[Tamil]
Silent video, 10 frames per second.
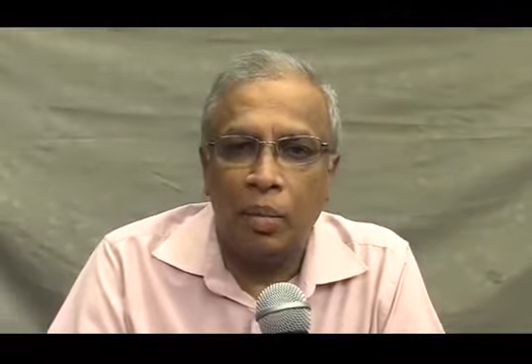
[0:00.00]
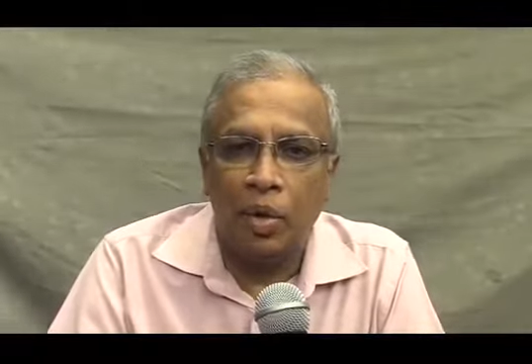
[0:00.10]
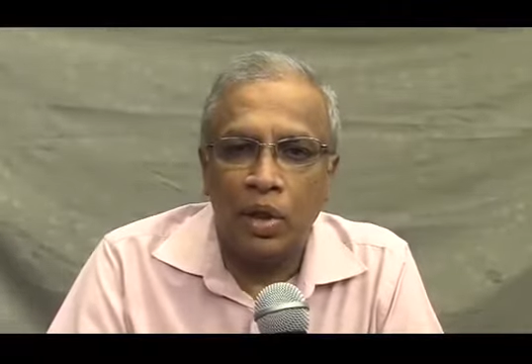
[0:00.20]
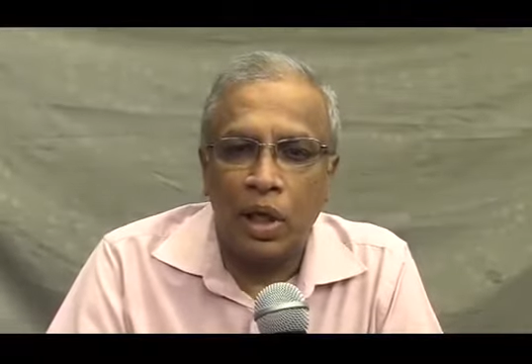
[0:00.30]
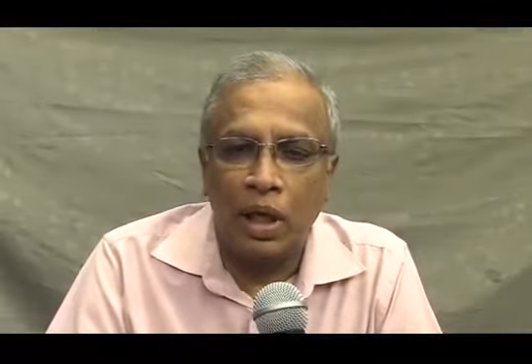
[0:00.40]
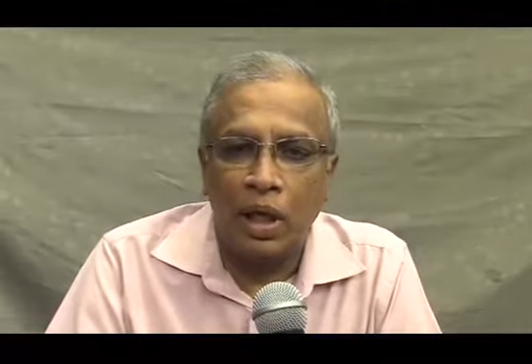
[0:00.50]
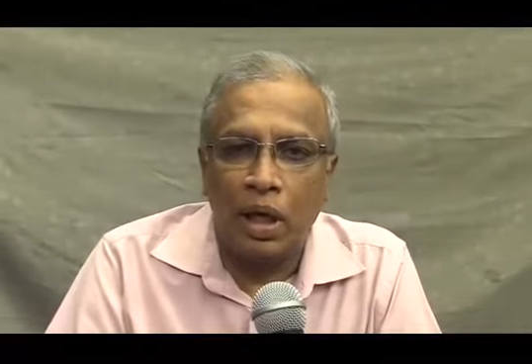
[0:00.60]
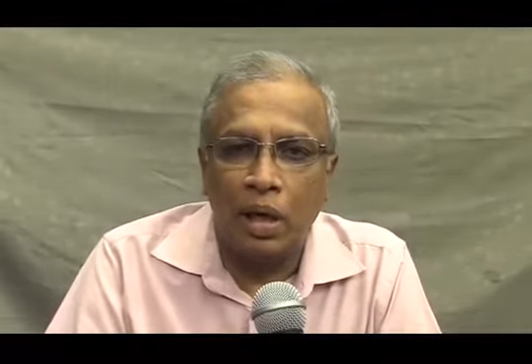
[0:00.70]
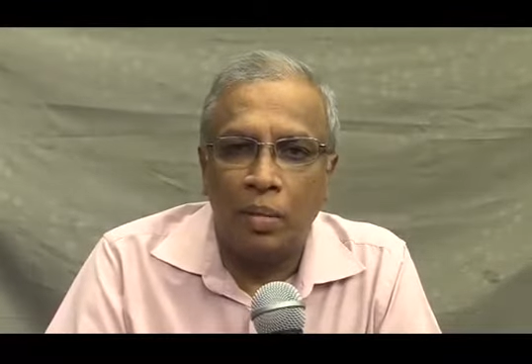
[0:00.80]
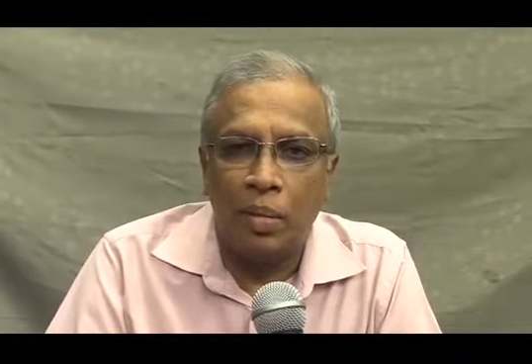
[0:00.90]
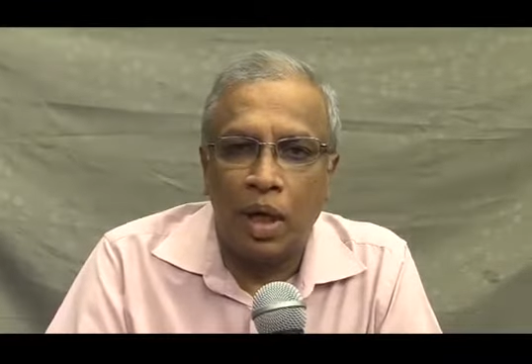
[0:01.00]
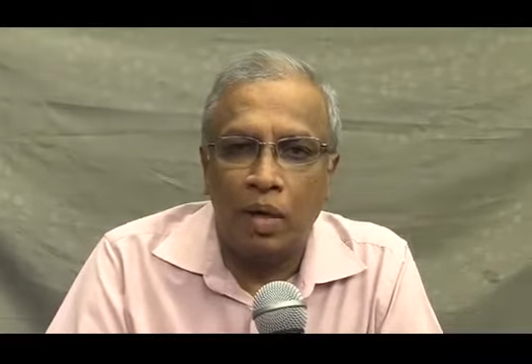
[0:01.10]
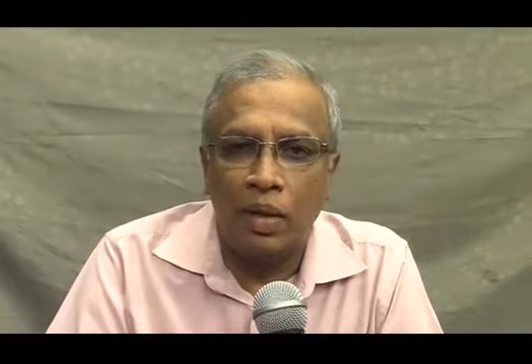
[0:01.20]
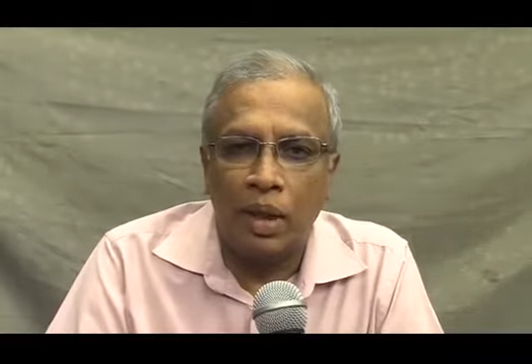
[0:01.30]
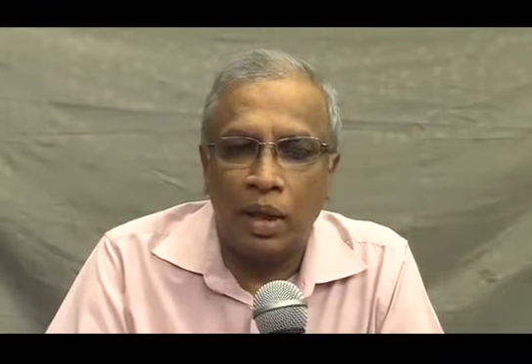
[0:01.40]
போலீசாரினாலும்
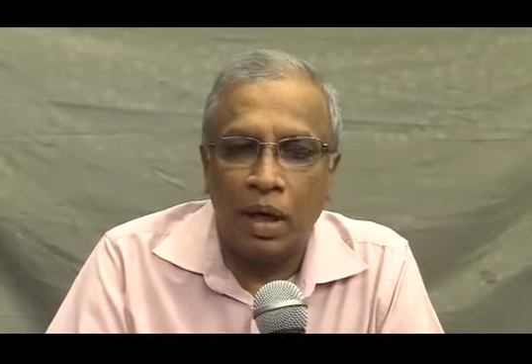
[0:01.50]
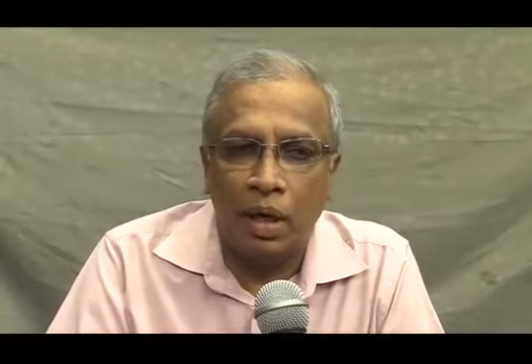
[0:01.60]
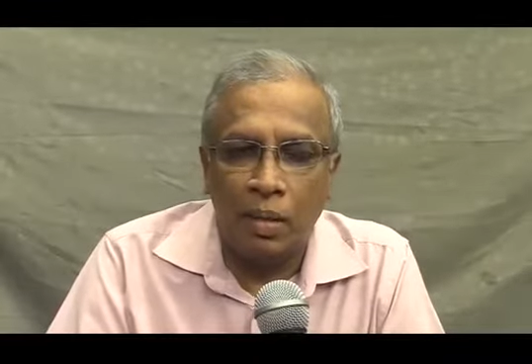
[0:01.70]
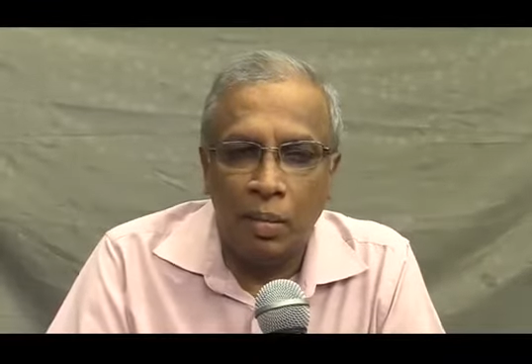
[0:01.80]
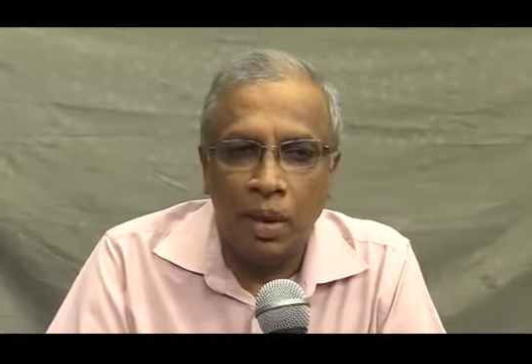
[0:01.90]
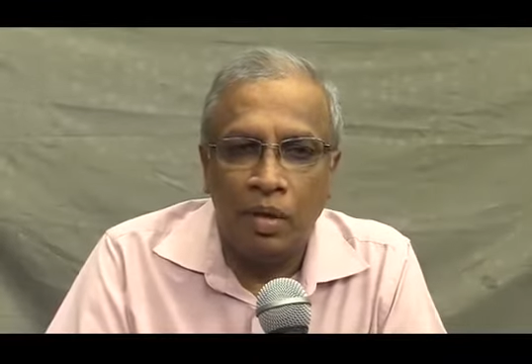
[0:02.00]
இராணுவத்தினராலும்